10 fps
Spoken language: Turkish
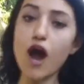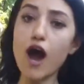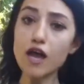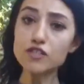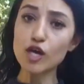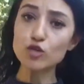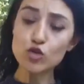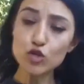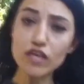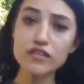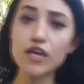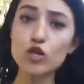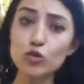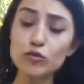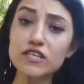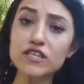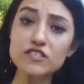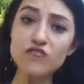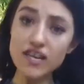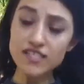Ancak Türkiye'de ekonomik
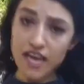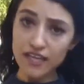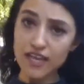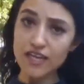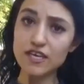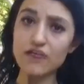kriz var diyenler